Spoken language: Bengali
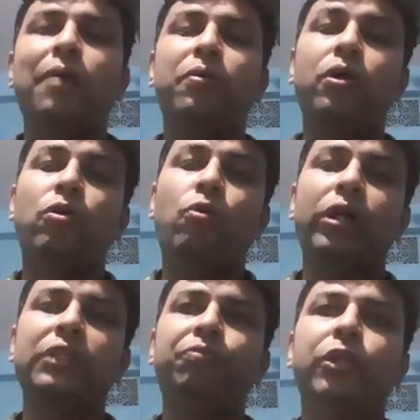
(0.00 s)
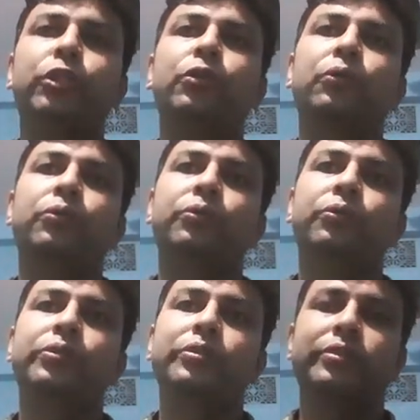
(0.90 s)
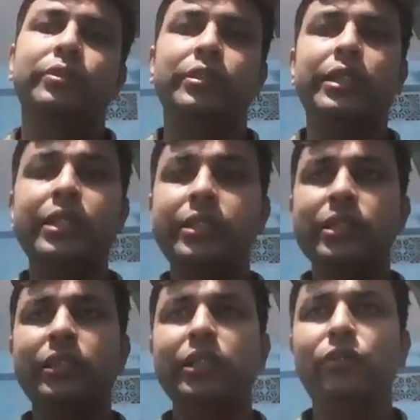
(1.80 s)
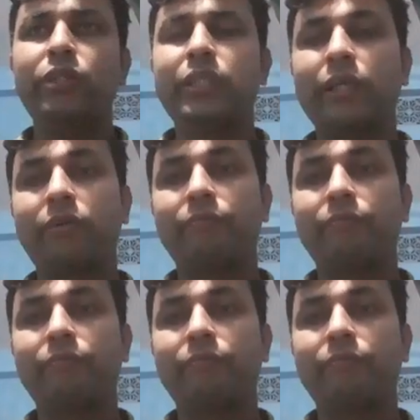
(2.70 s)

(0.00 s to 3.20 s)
এবং অস্পষ্ট ইঙ্গিত কি রয়েছে